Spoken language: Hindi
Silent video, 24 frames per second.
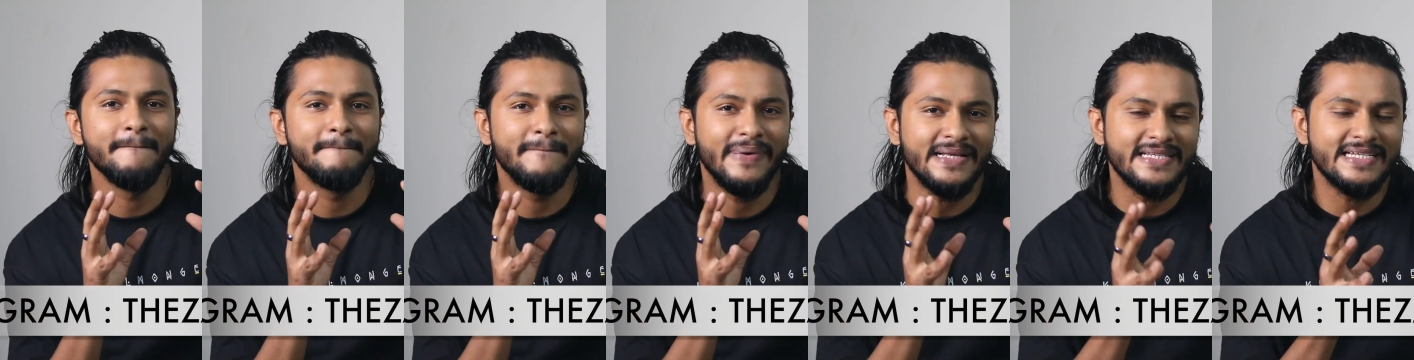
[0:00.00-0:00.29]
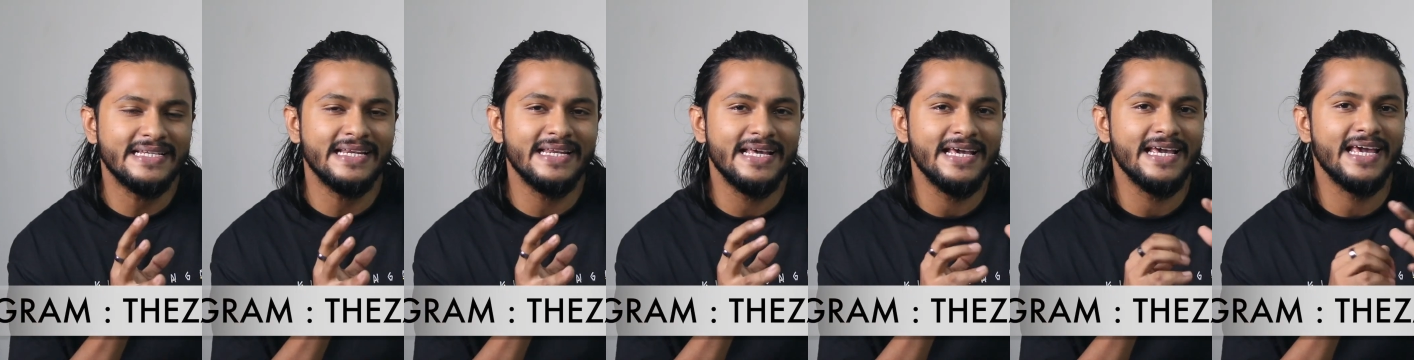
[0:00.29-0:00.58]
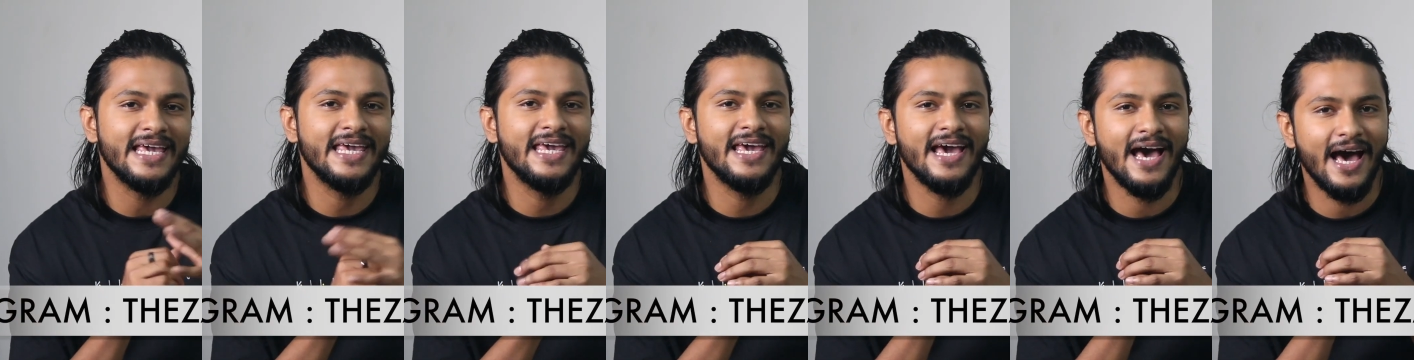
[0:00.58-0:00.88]
पिछले
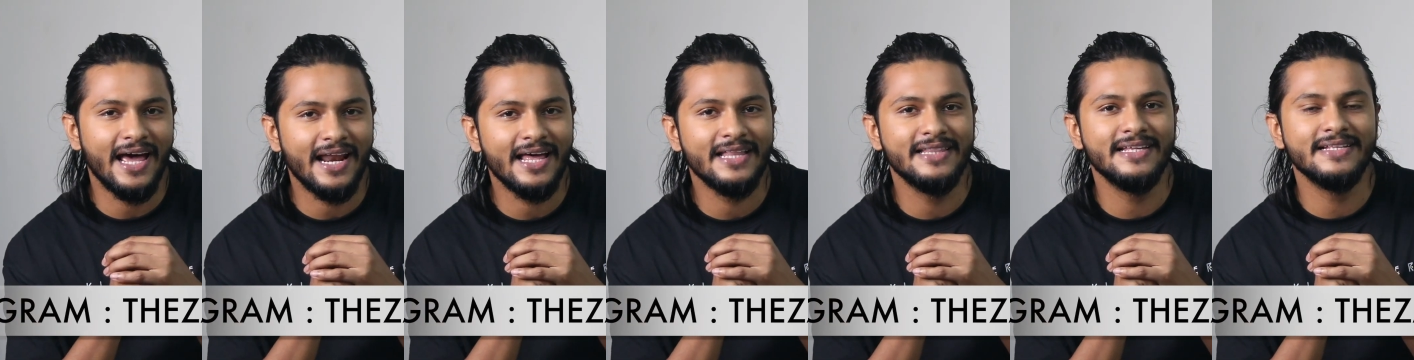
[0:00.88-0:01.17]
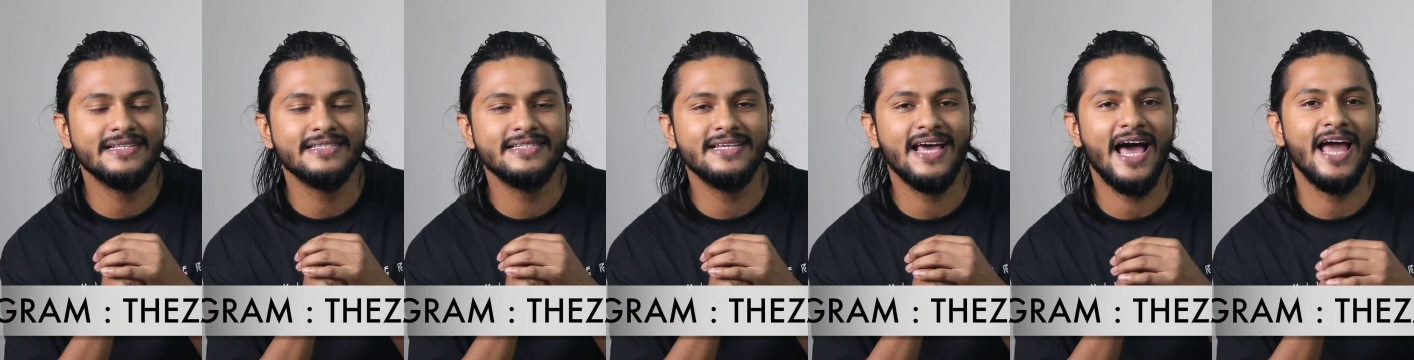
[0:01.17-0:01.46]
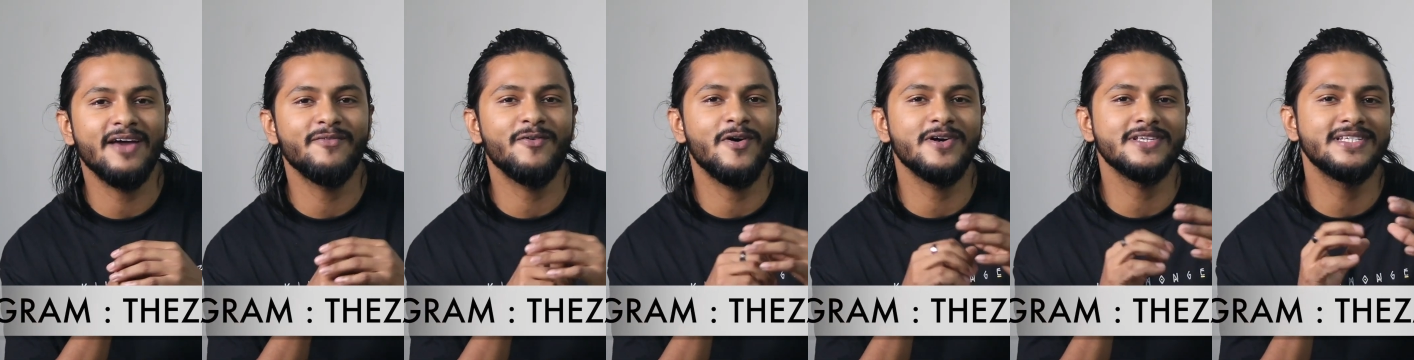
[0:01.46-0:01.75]
11 दिन से
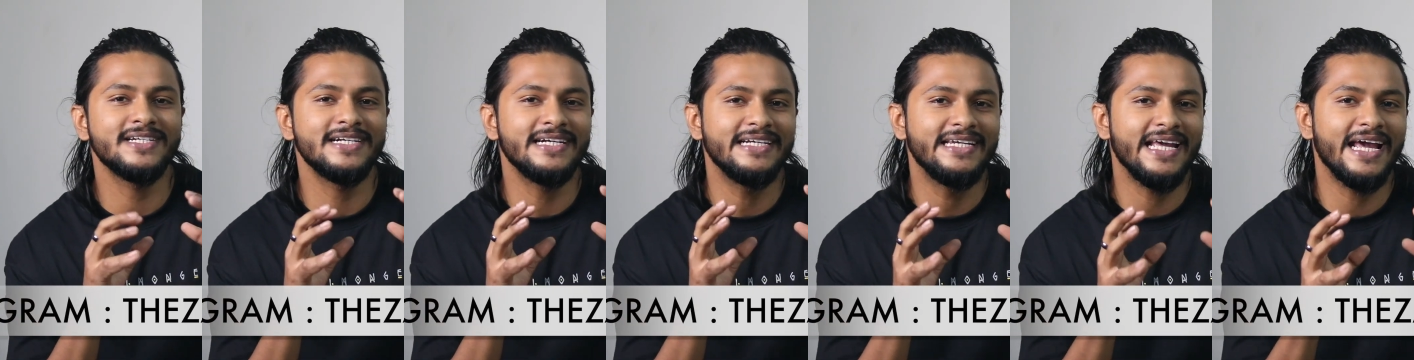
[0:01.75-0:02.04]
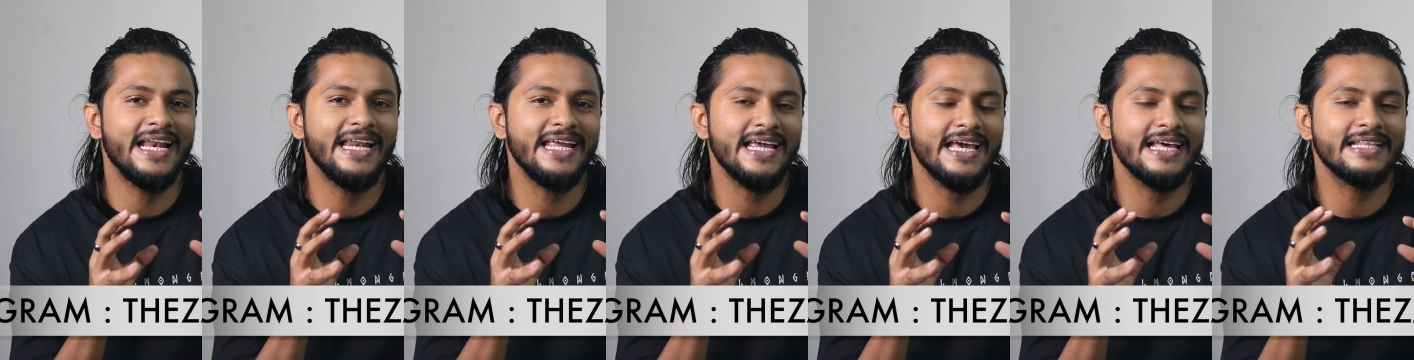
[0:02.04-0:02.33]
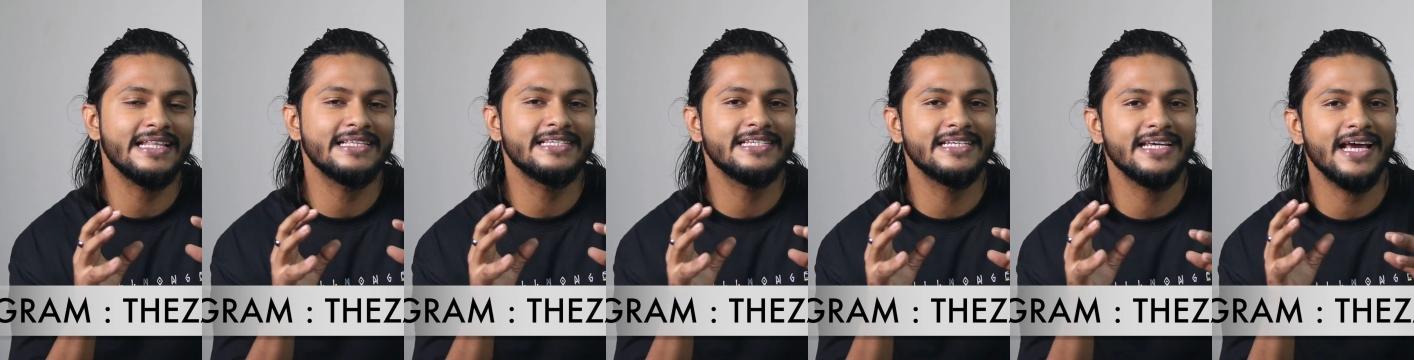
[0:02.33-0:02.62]
आई वॉज इन डेली
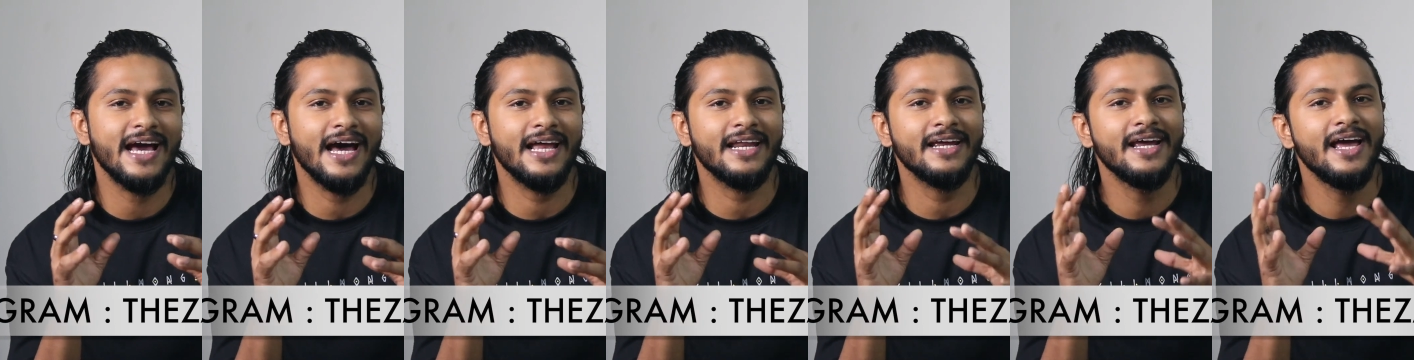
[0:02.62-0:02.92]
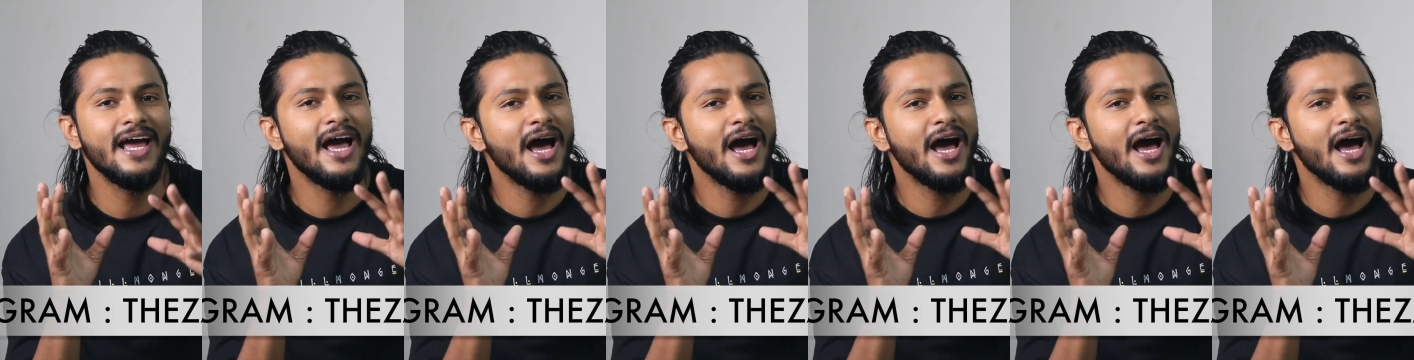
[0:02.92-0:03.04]
एनसीआर